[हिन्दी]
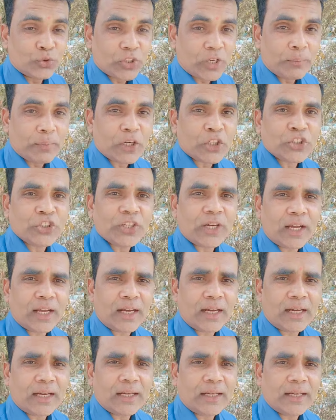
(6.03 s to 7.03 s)
दूसरा पक्षी
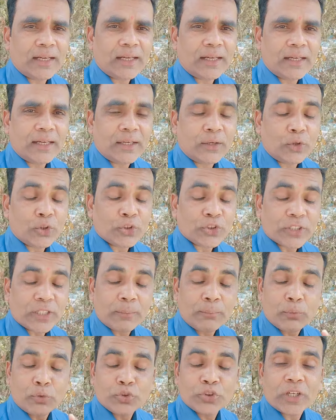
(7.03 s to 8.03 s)
आया
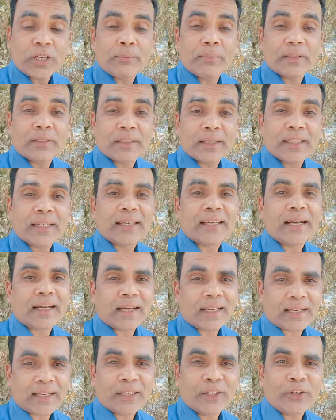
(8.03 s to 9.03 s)
उसने पूछा मित्र ये
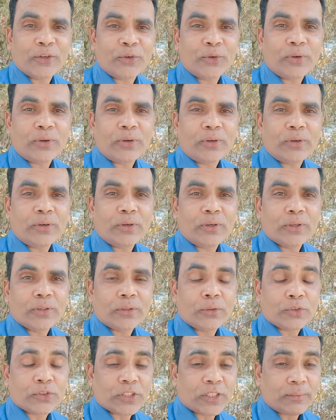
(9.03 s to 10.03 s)
क्या कर रहे हो
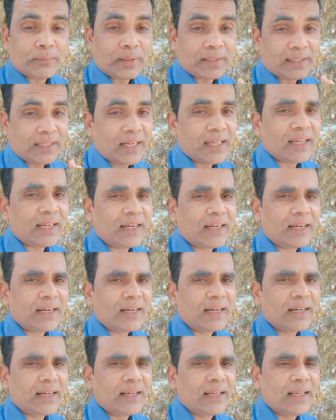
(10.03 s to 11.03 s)
तो उसने बताया
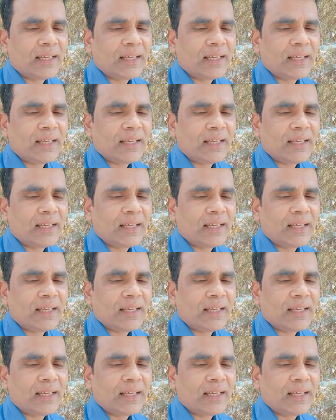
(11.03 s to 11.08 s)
